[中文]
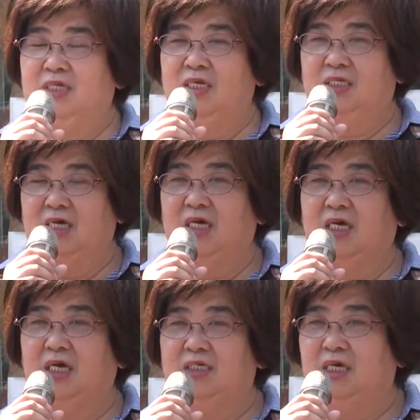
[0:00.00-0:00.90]
这这一
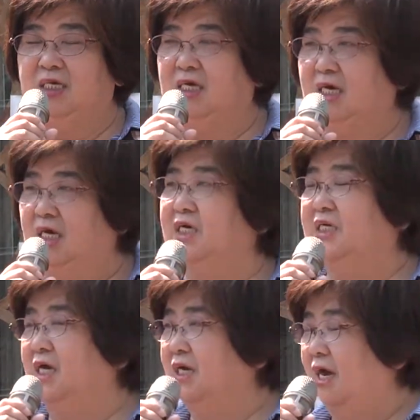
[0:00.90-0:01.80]
个这一个课
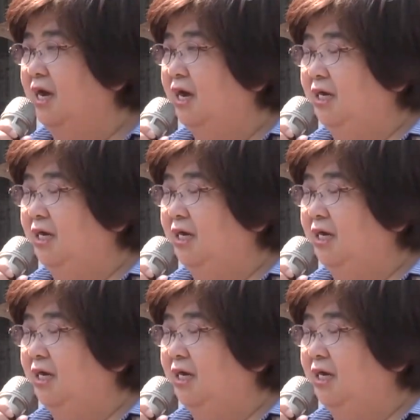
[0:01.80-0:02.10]
程呢，